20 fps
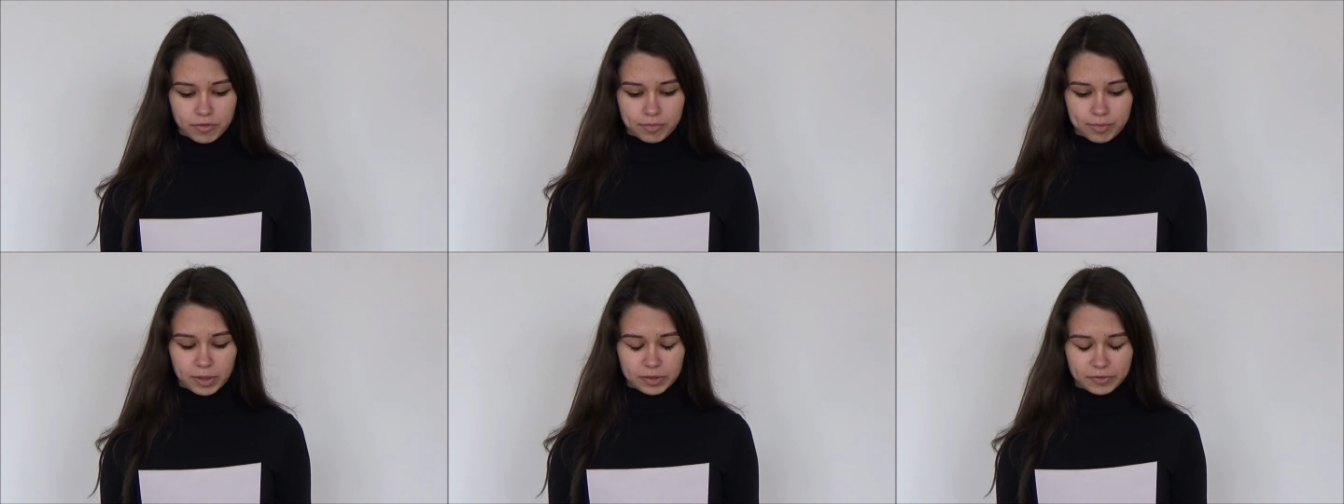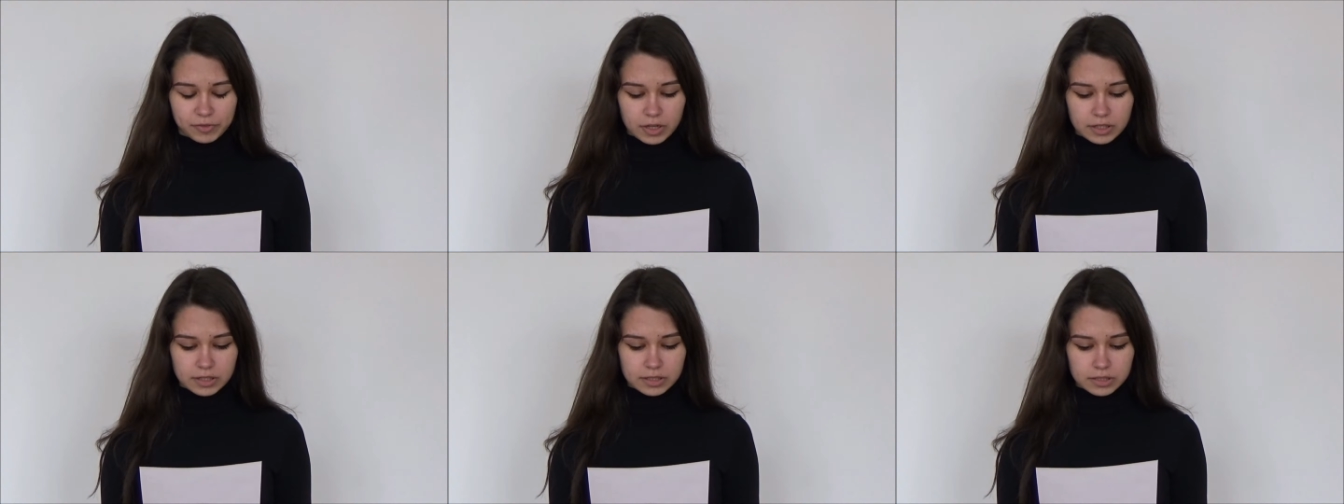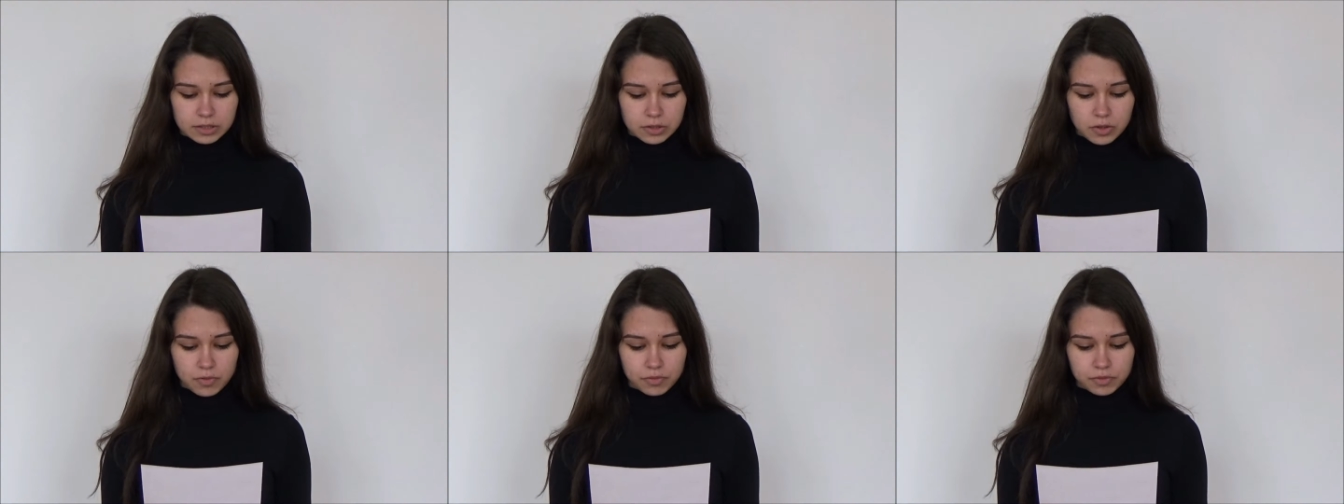В подвал
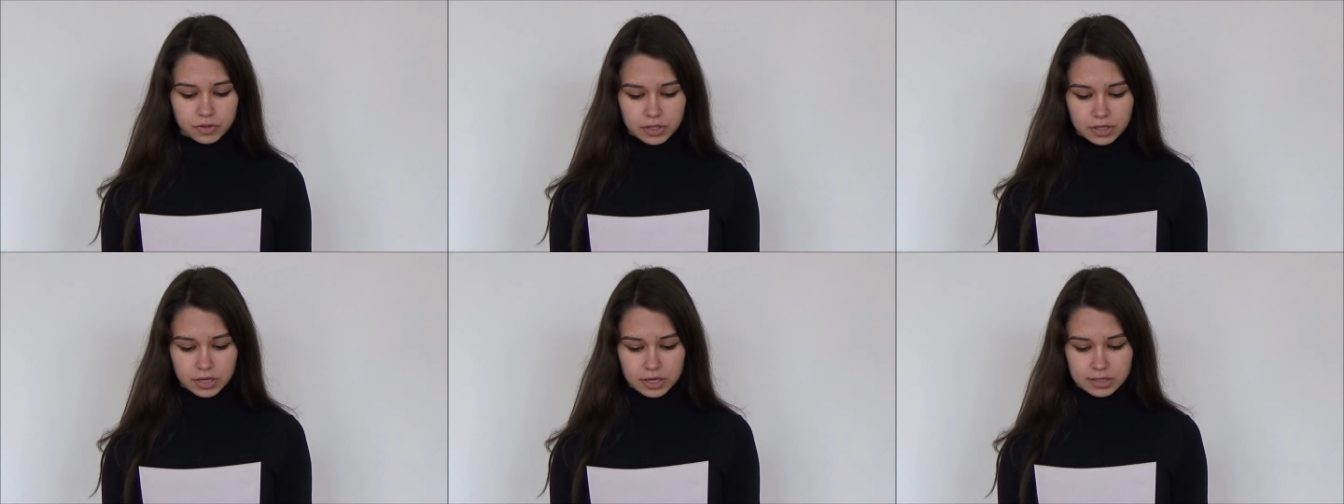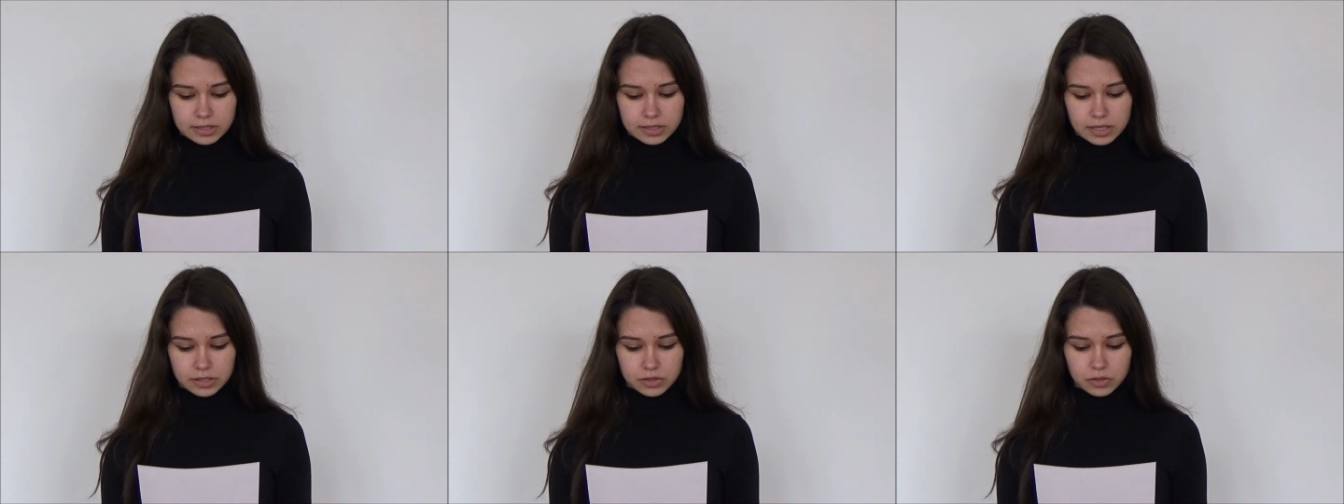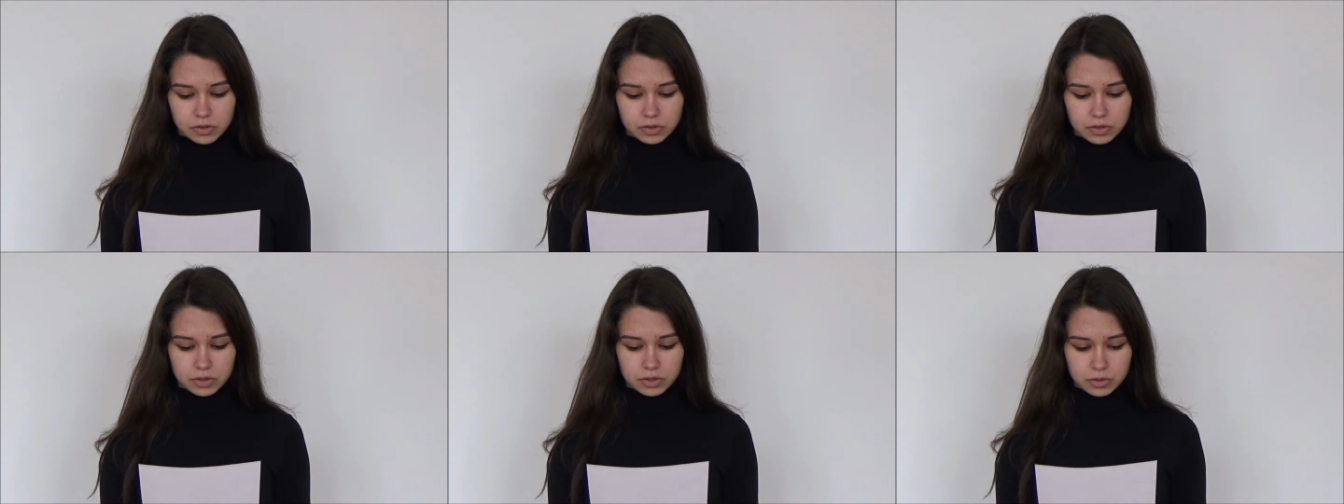слов не раз
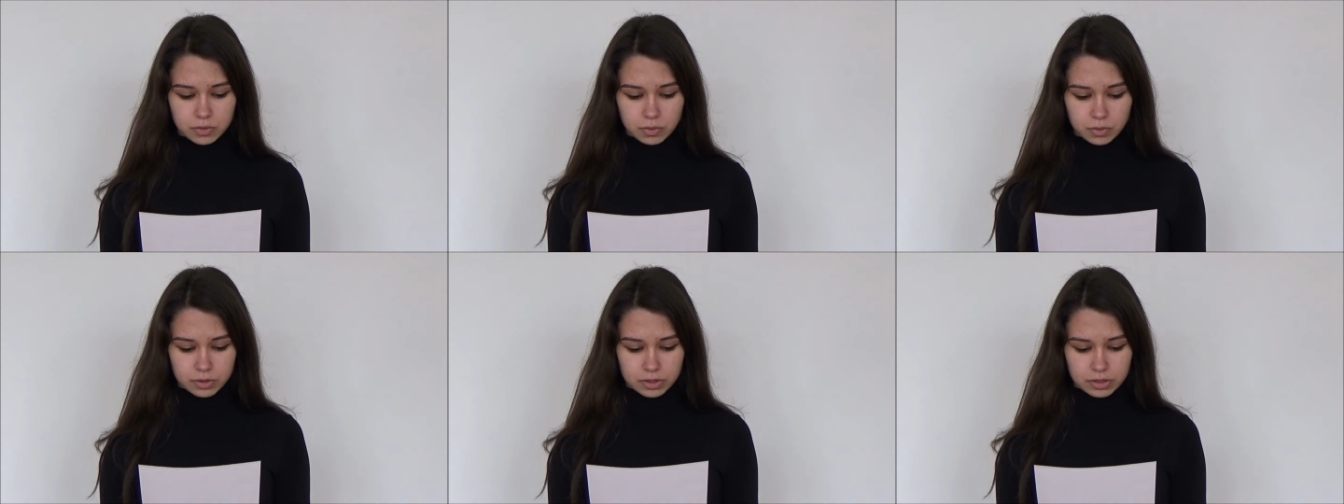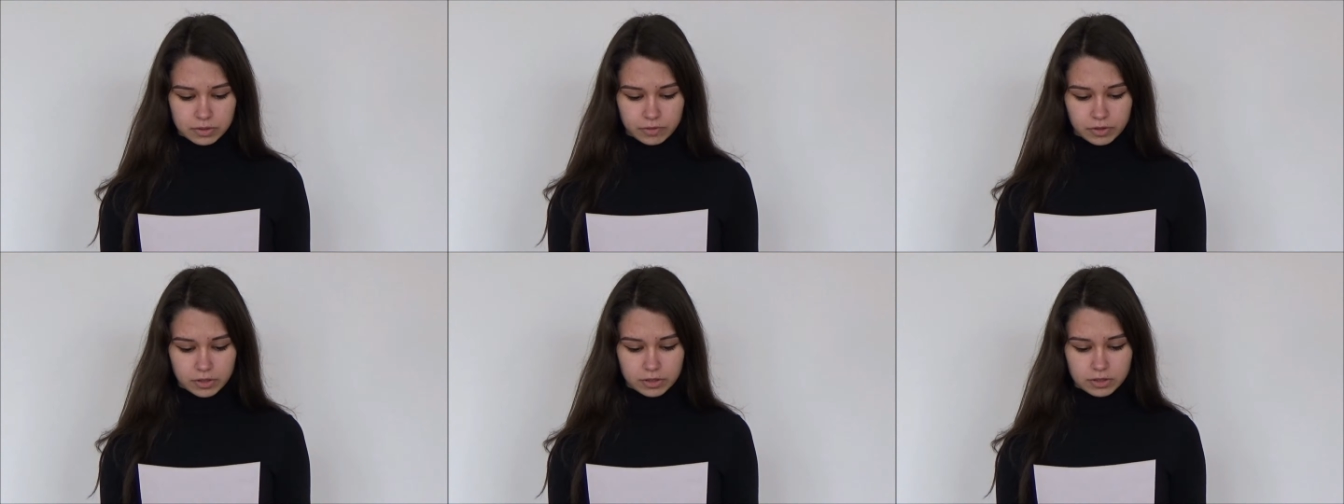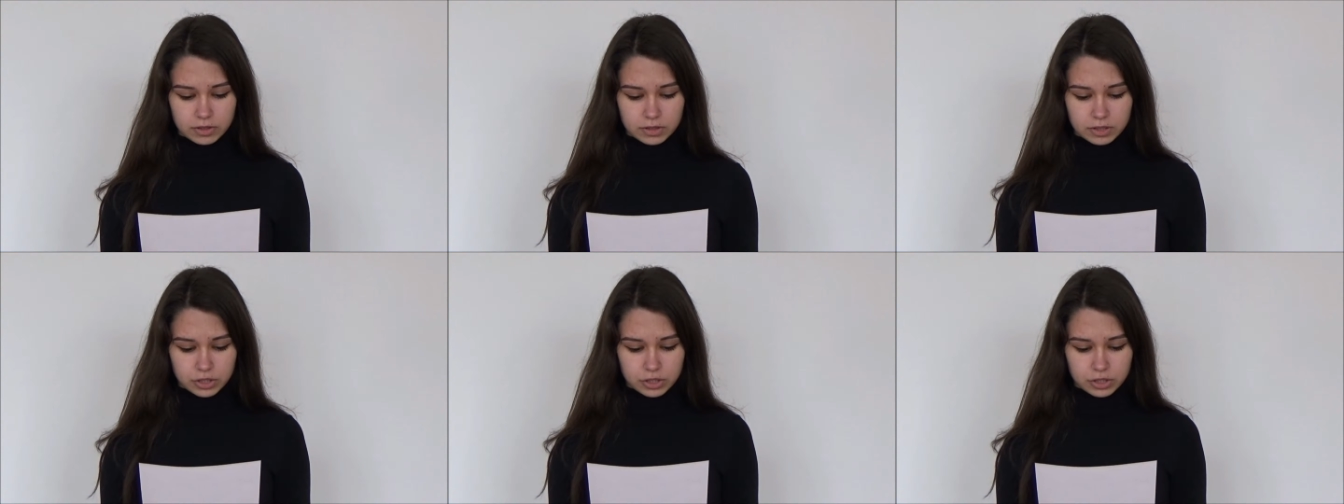сойдет искусство,